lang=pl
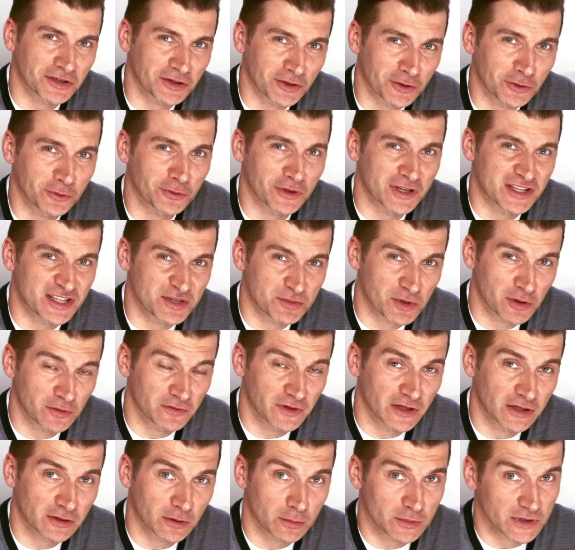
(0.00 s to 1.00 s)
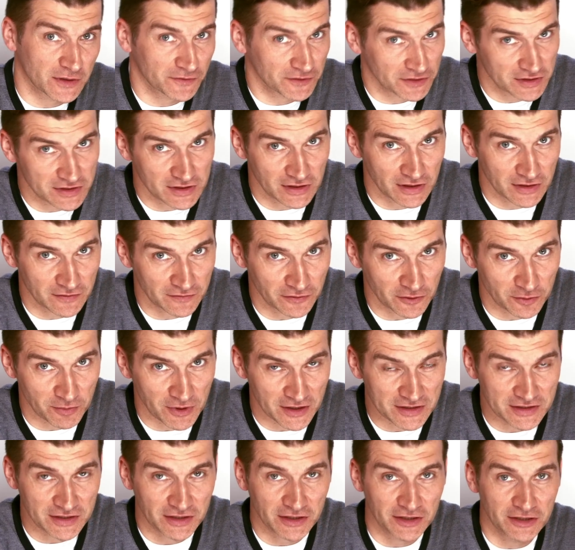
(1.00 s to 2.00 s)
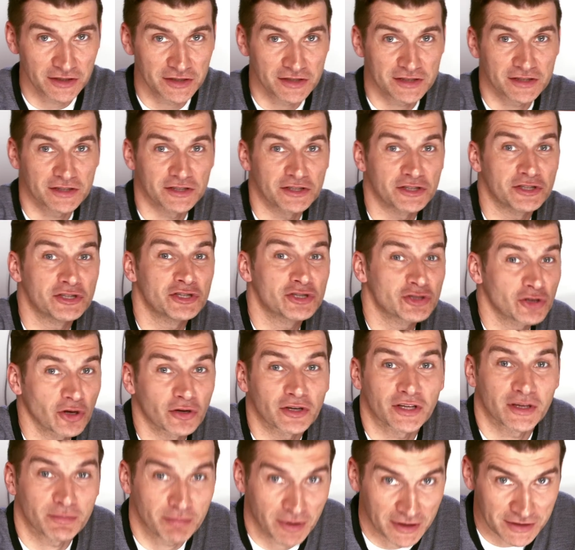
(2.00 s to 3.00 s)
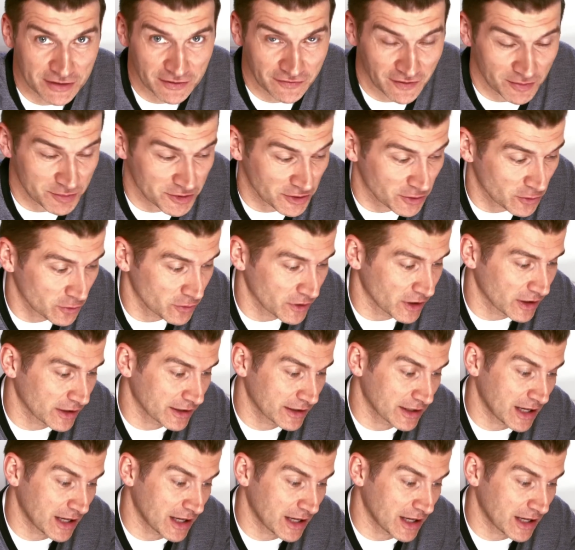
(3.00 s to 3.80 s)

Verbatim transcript: konkurencji miał wielką za wszystkie informacje i listy i historię. Bardzo Wam dziękuję.